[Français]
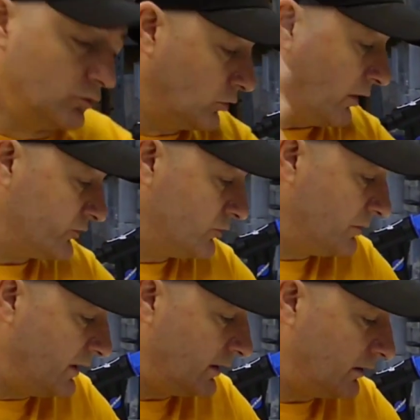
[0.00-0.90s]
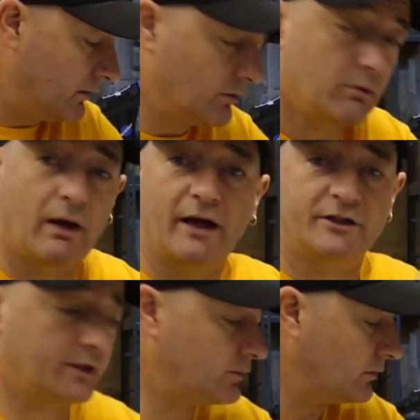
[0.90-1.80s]
Donc en résumé,
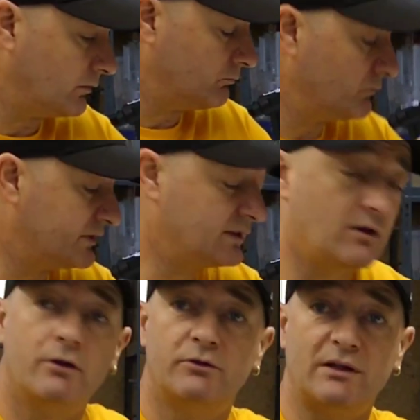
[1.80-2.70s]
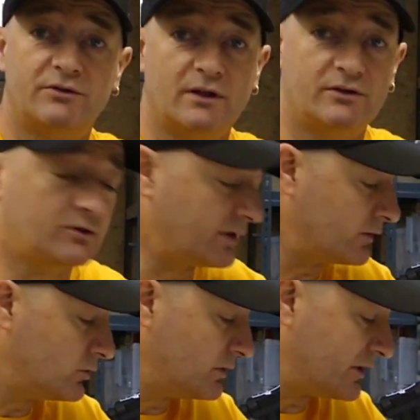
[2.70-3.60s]
achète, si tu t'en as
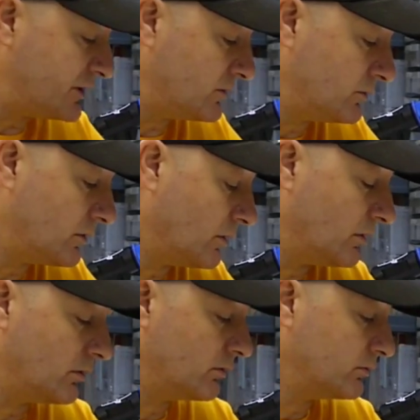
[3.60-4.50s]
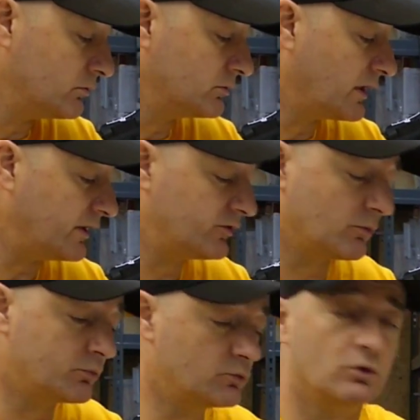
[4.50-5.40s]
qu'une, achète euh, une, graisse
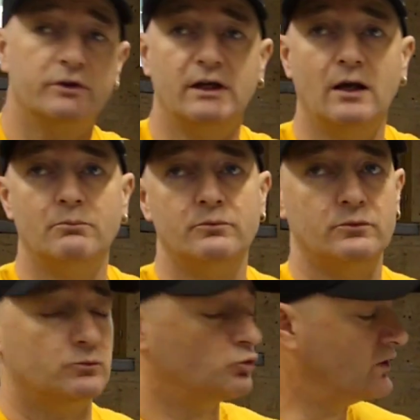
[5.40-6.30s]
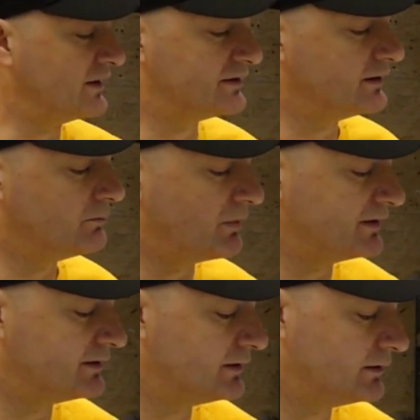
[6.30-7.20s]
plutôt haut de gamme, classique,
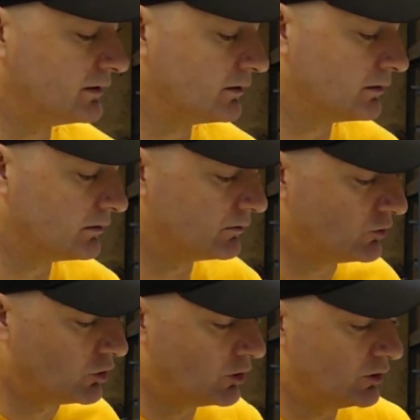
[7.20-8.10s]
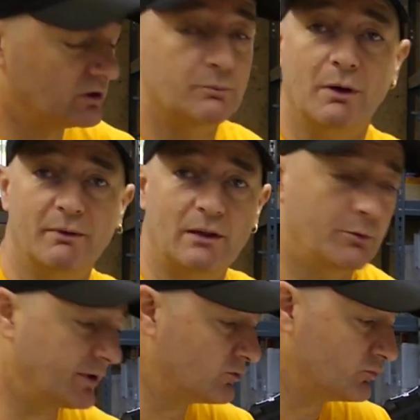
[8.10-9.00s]
basique, euh, qui permet d'à
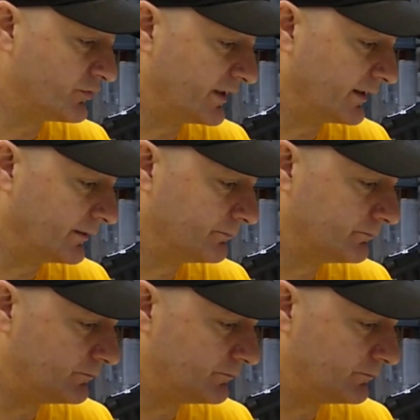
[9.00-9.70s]
peu près tout faire.